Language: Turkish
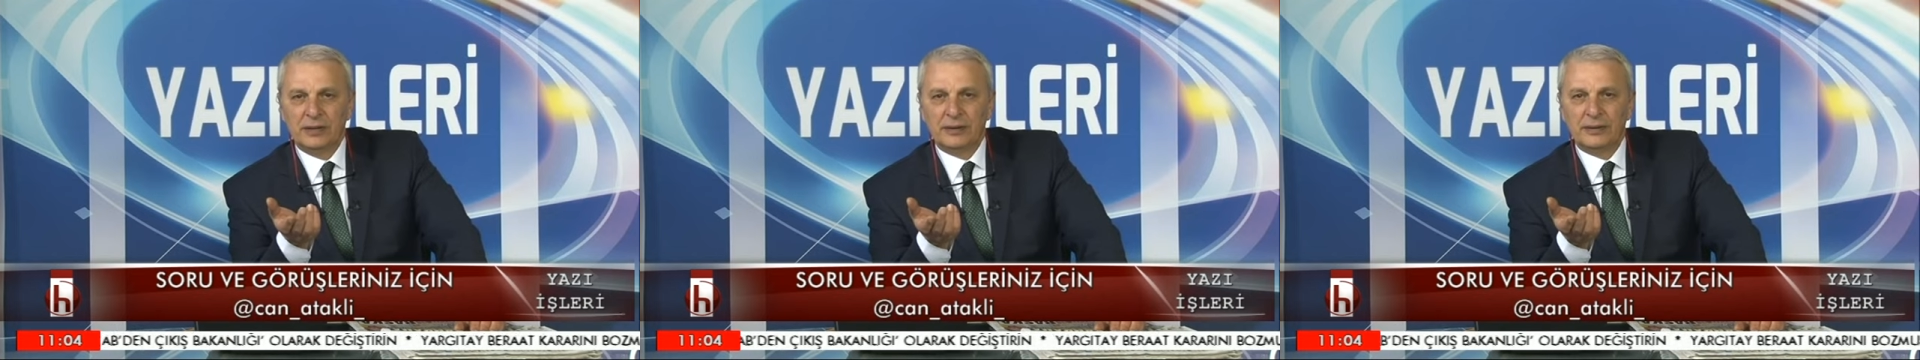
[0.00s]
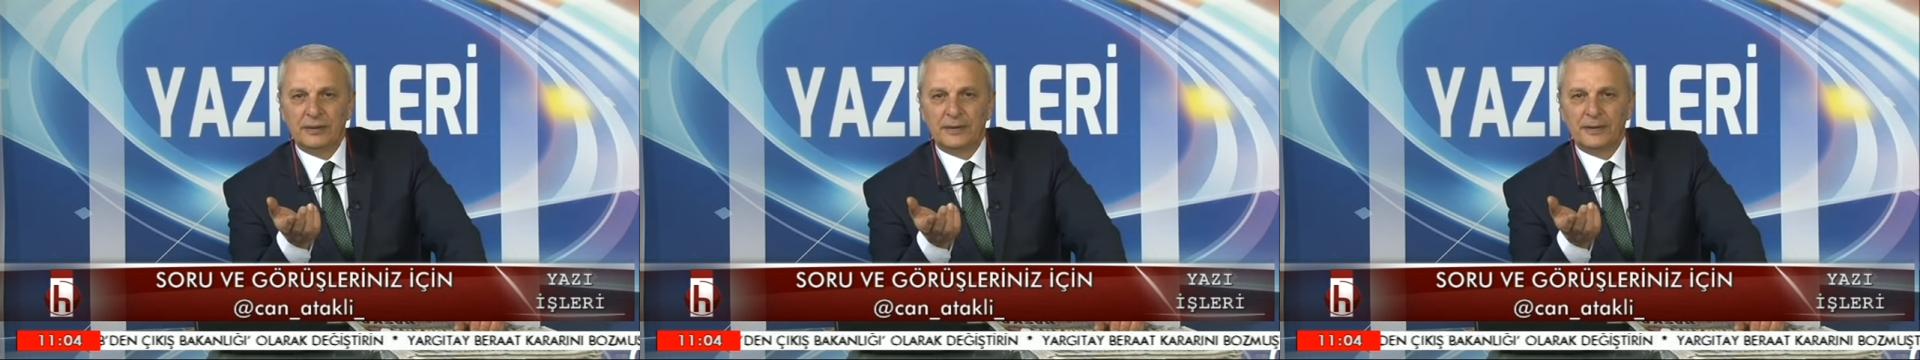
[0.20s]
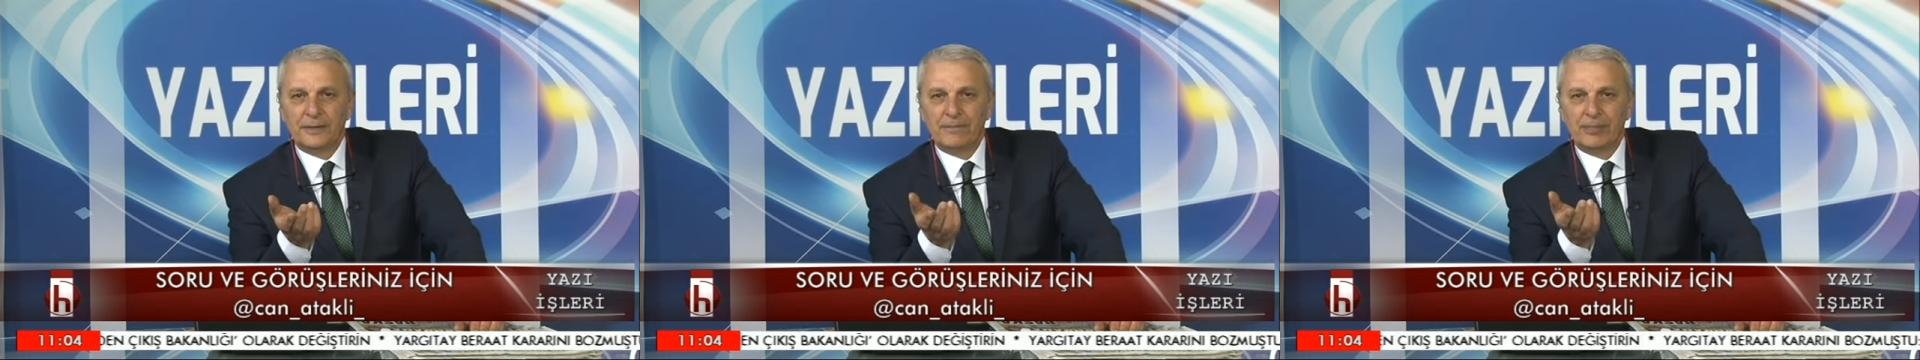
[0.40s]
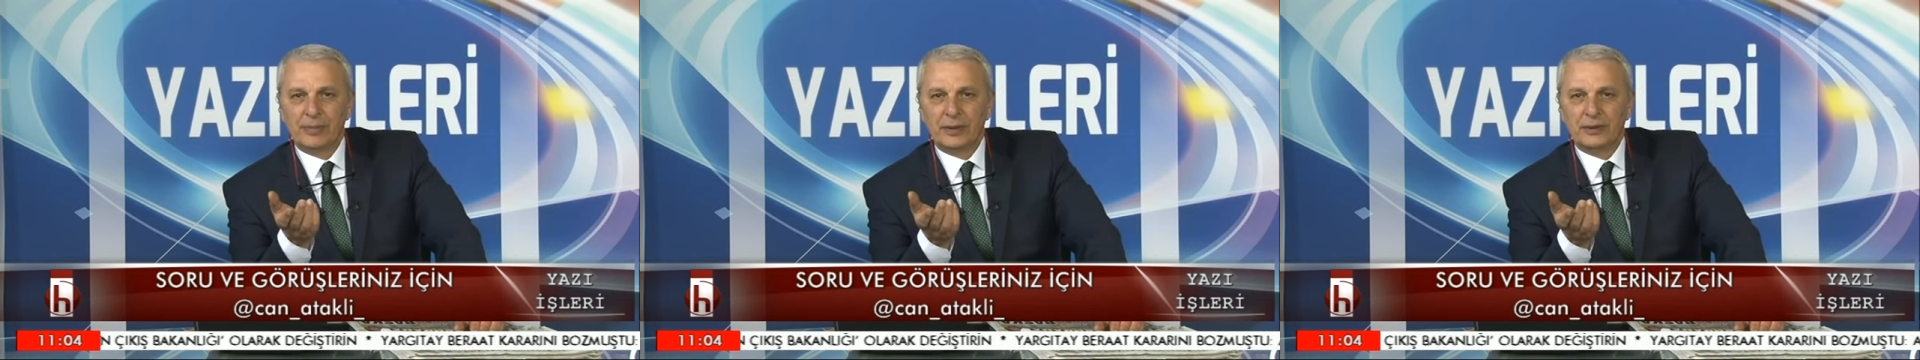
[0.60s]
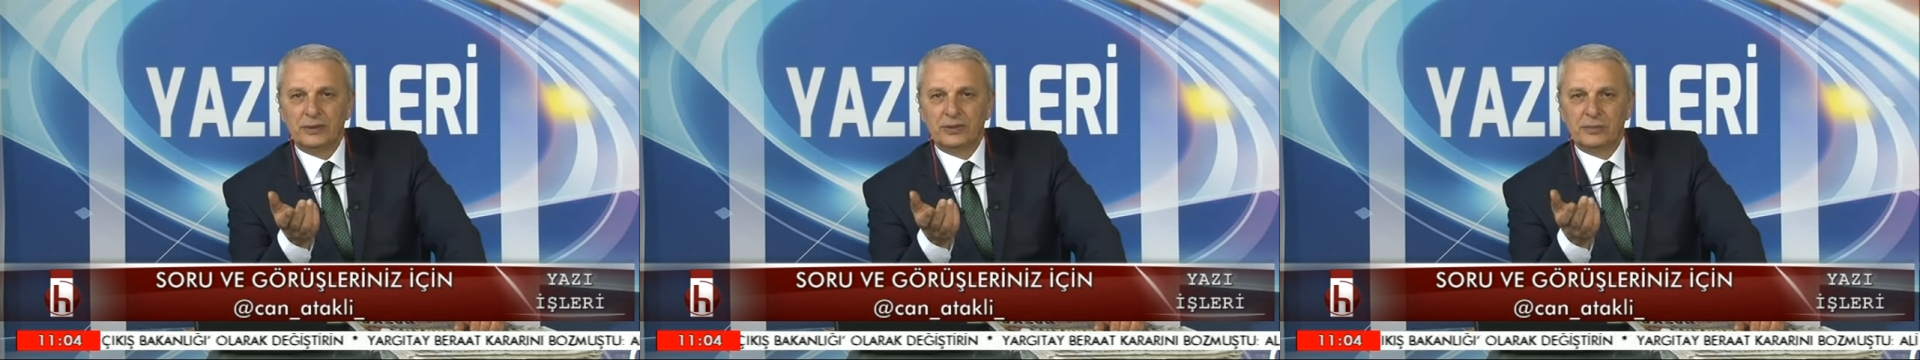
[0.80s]
E,
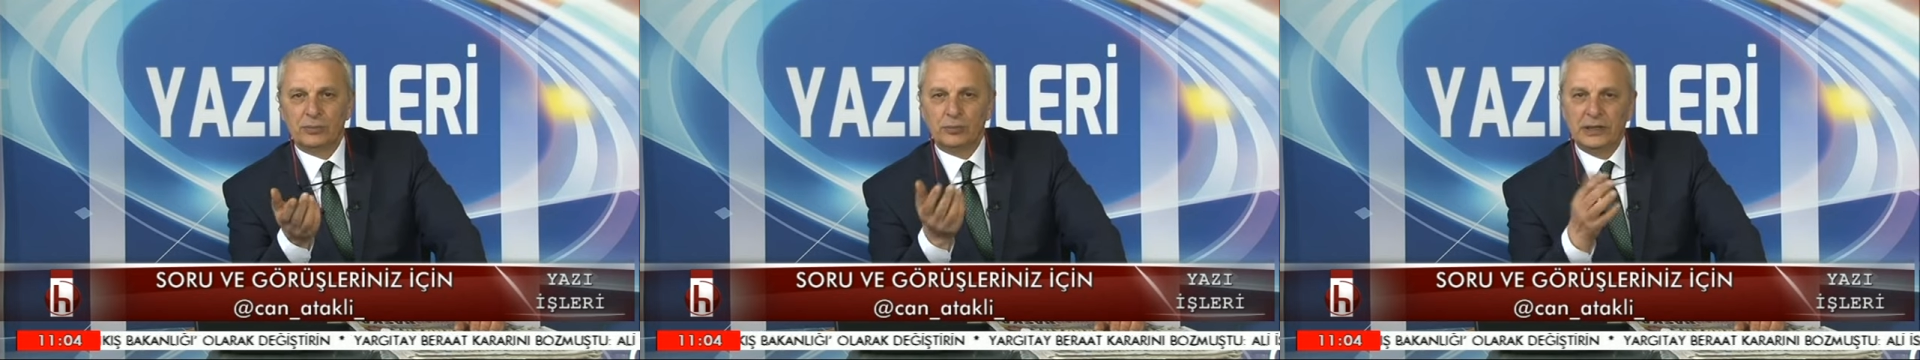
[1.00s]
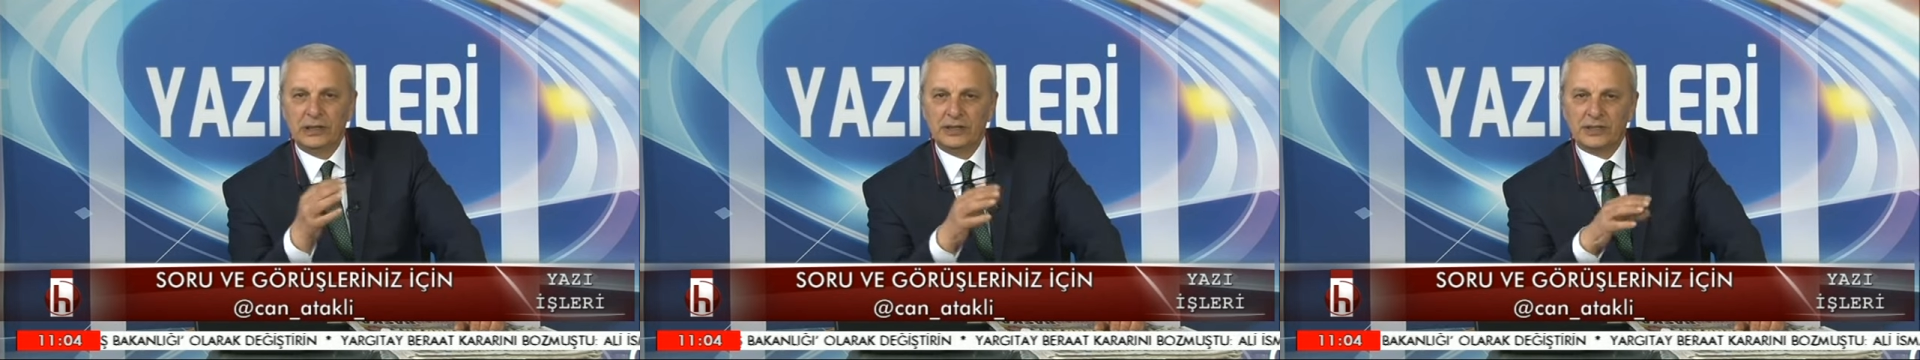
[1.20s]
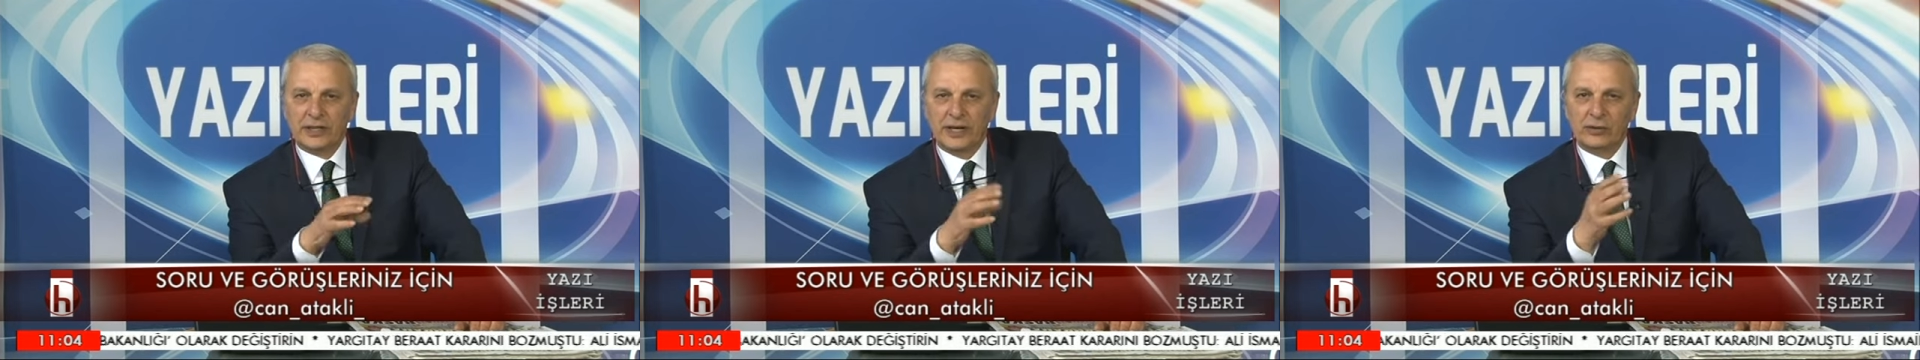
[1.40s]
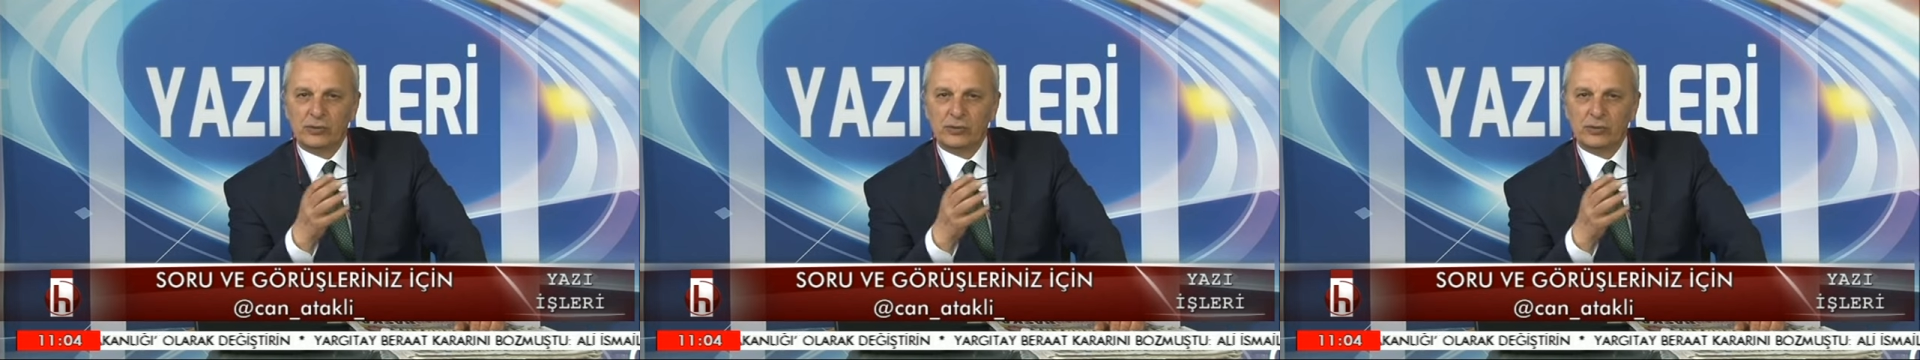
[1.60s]
işte bu bilgisayar